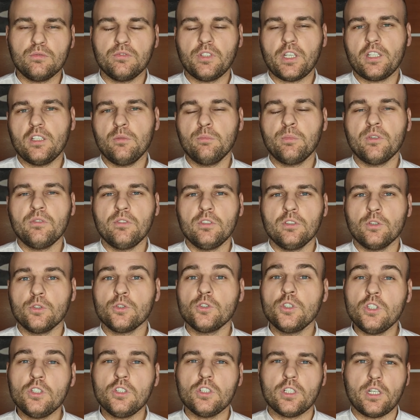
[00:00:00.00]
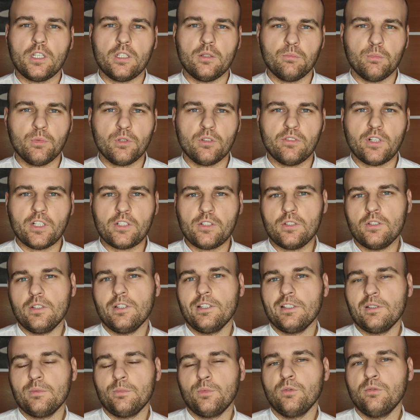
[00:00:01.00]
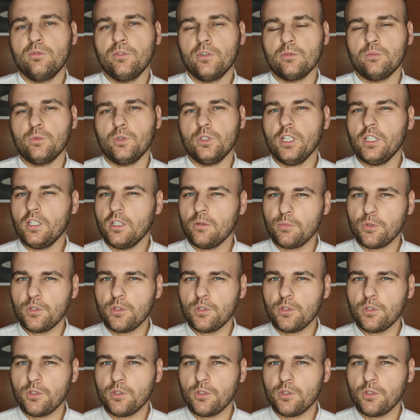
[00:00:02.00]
w jaki powinno dzisiaj prowadzić się zespół Formuły 1.